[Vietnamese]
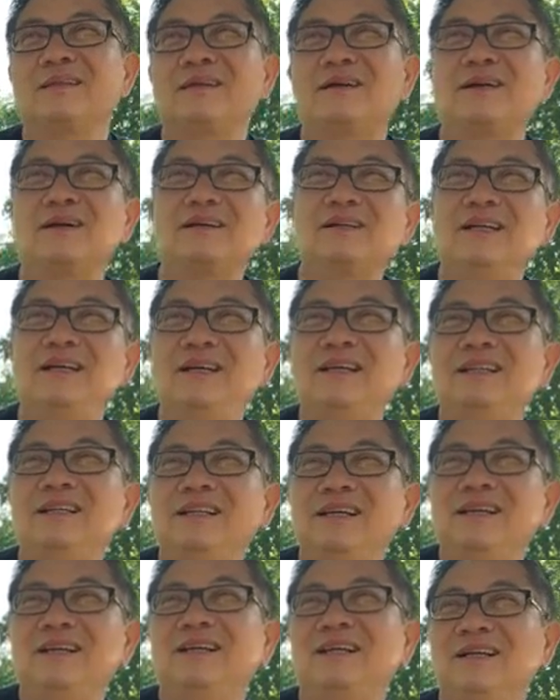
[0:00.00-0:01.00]
Còn
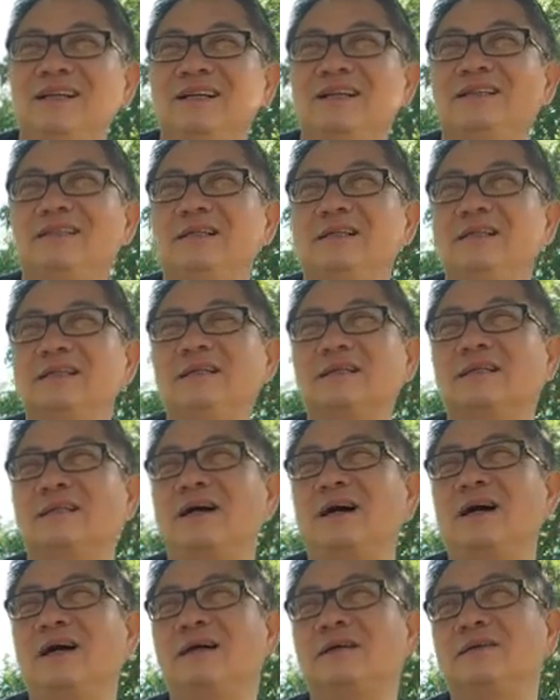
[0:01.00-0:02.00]
những đứa
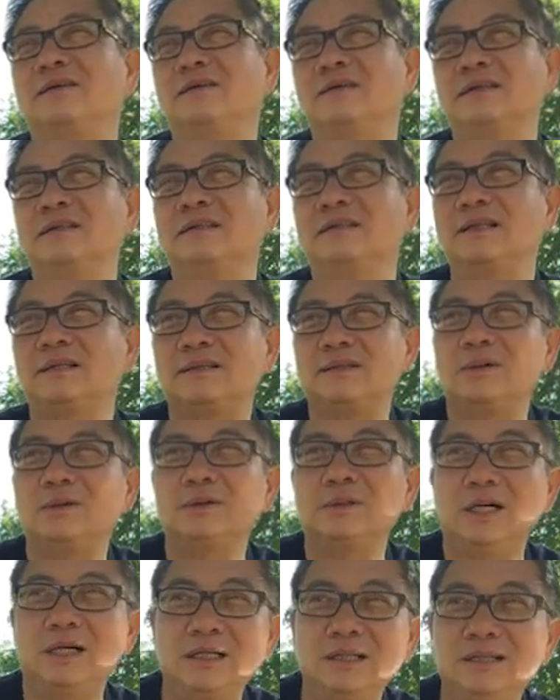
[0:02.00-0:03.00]
con của thích đủ
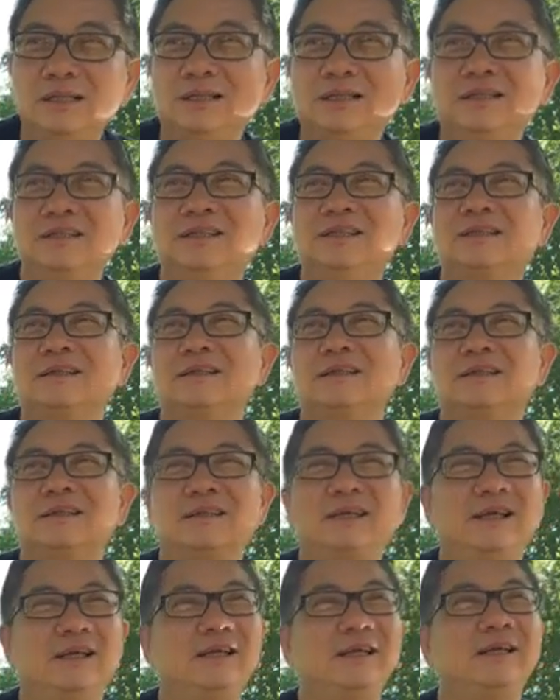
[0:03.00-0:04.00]
thứ
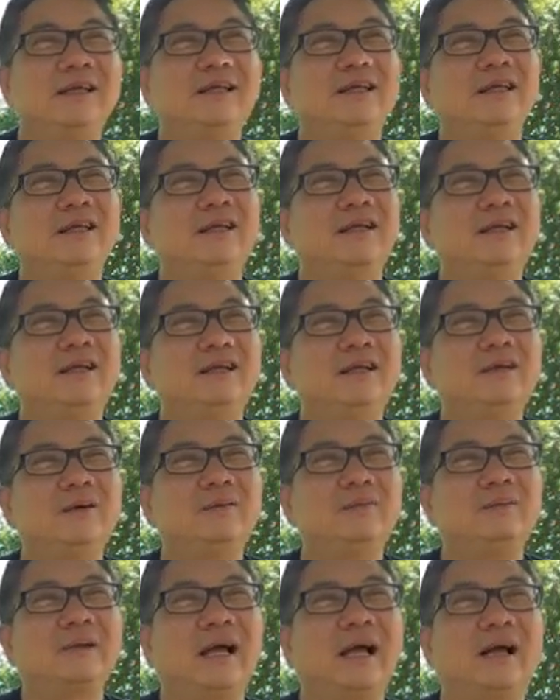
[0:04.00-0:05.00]
thì
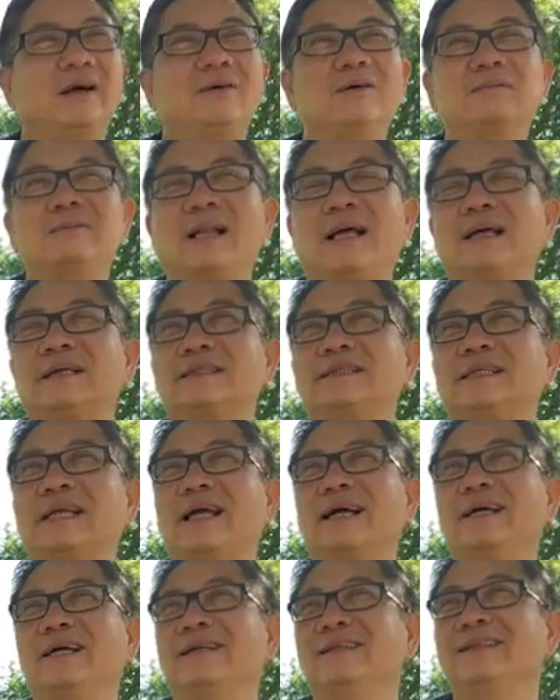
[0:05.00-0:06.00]
lúc nào cũng lăn
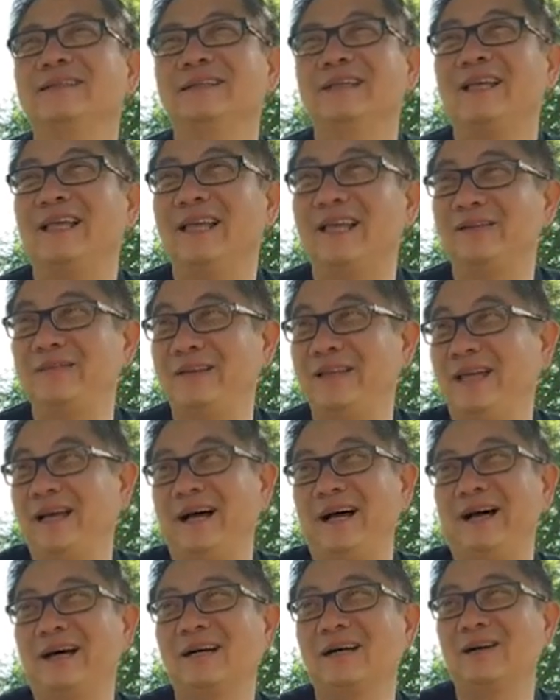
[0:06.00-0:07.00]
xăng. Hiện bây
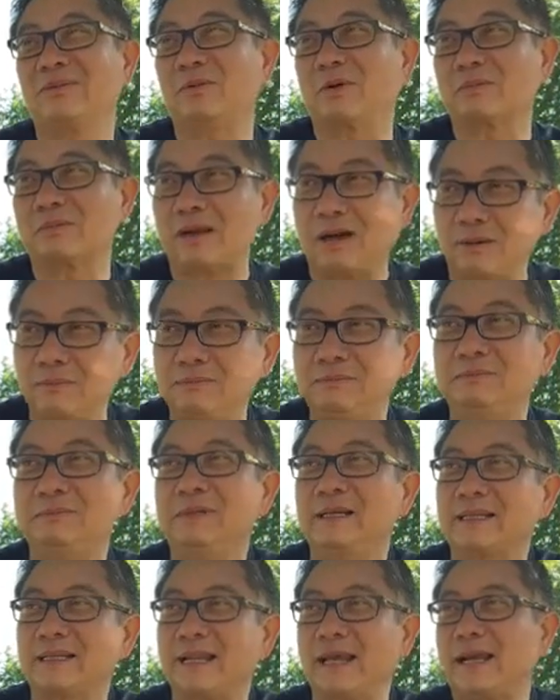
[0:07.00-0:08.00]
giờ có một đống
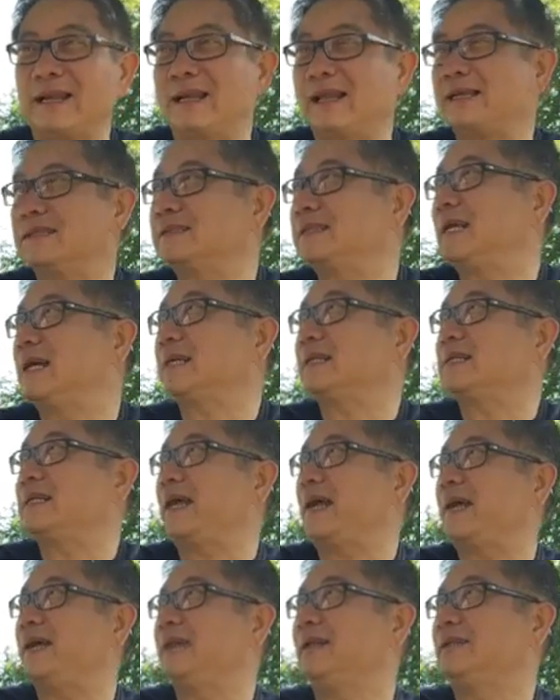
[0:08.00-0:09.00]
đang lăn xăng
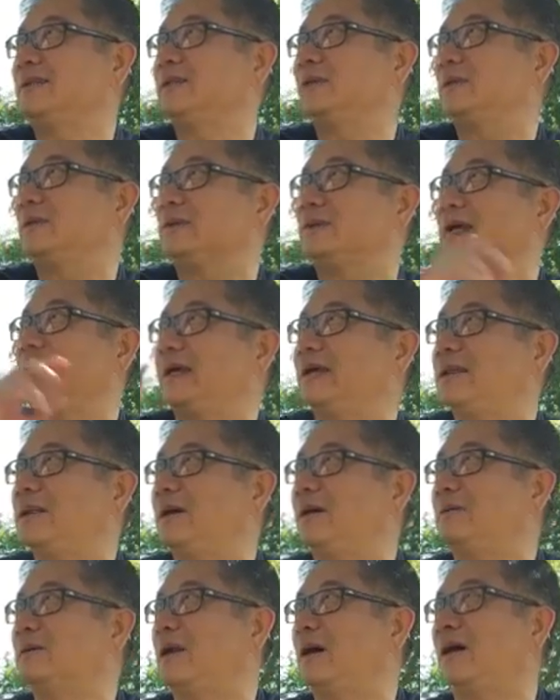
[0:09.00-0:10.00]
chạy đó chùa này
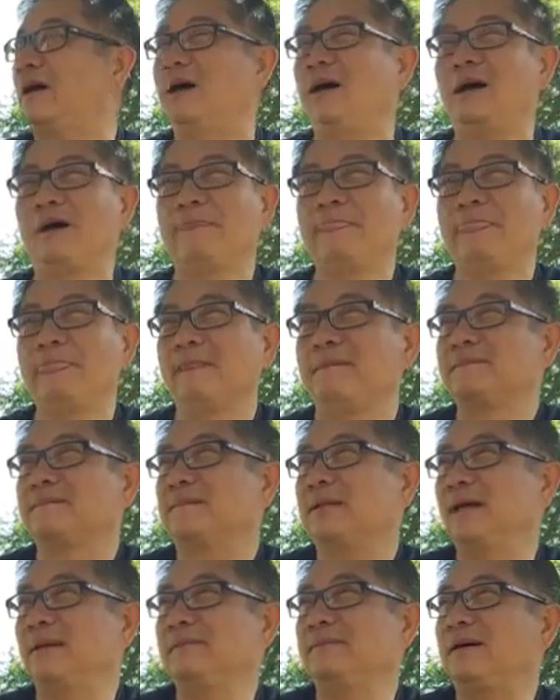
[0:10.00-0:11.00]
chỗ nọ
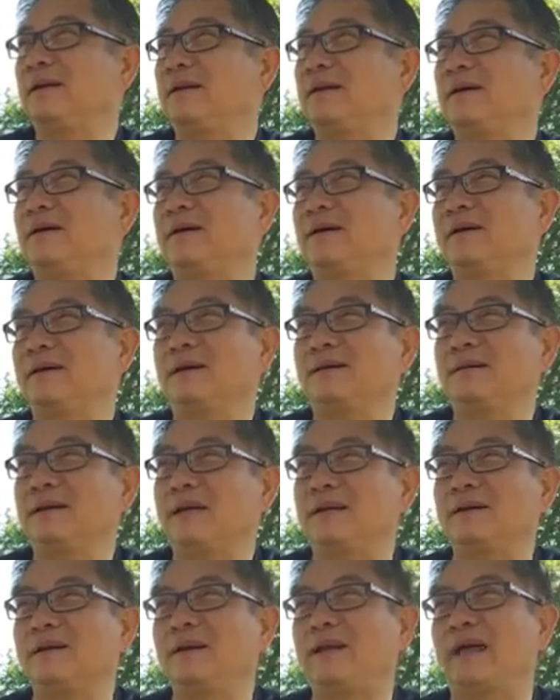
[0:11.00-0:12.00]
để mà lo nấu
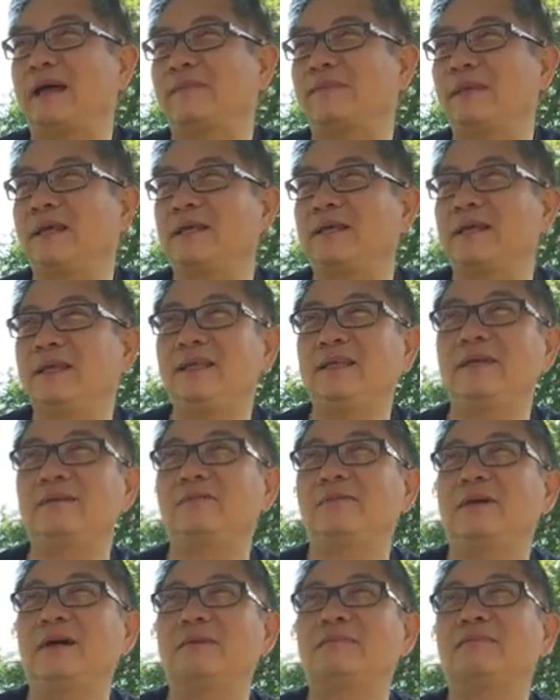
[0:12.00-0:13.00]
ăn lo làm này kia,
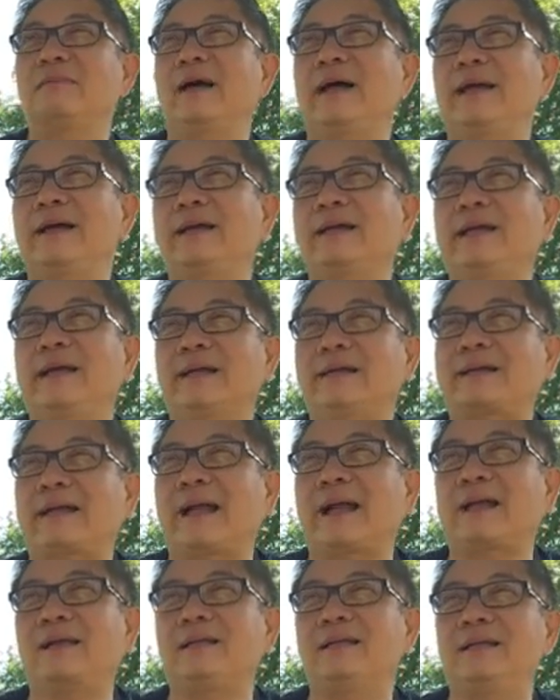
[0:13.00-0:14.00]
nhưng mặt mày
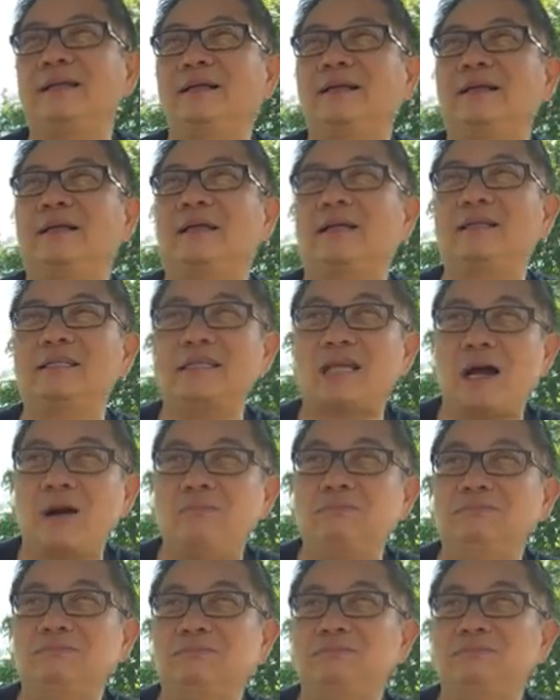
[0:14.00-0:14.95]
căng như là cái trống.